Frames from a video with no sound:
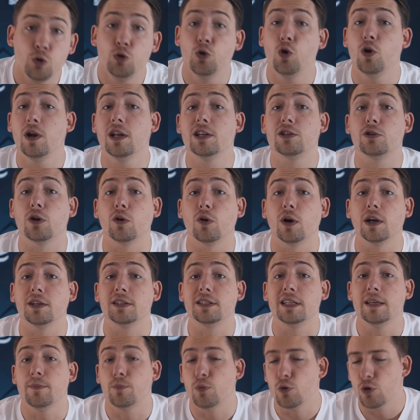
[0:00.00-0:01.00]
ne laissant
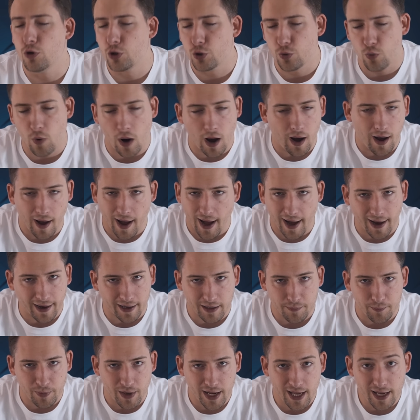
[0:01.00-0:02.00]
ainsi plus le choix à
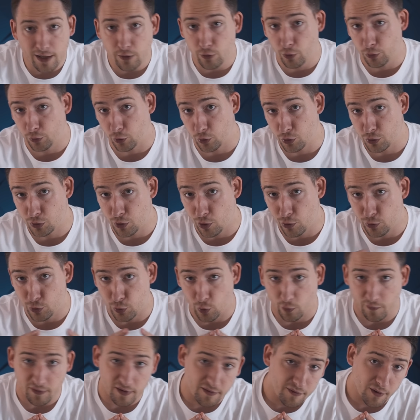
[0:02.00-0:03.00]
Ripley, notre seule
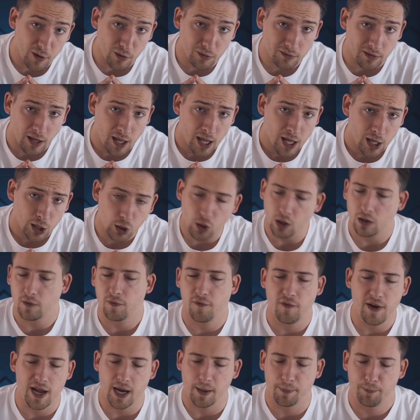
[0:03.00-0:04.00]
survivante, que de
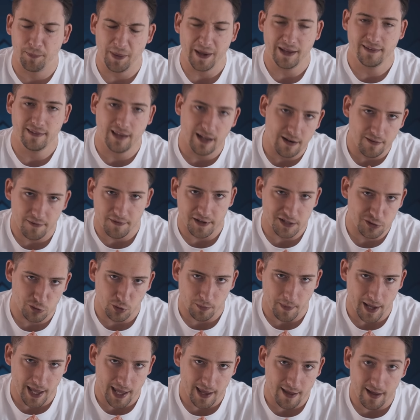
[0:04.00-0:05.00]
faire péter le vaisseau
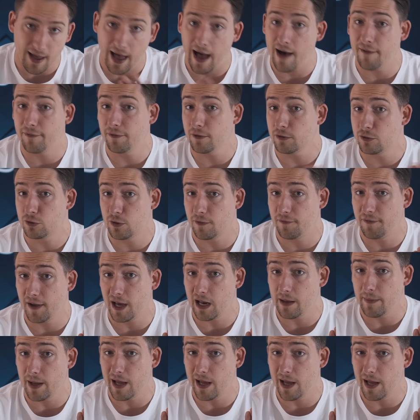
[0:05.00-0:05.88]
mère avant de se faire la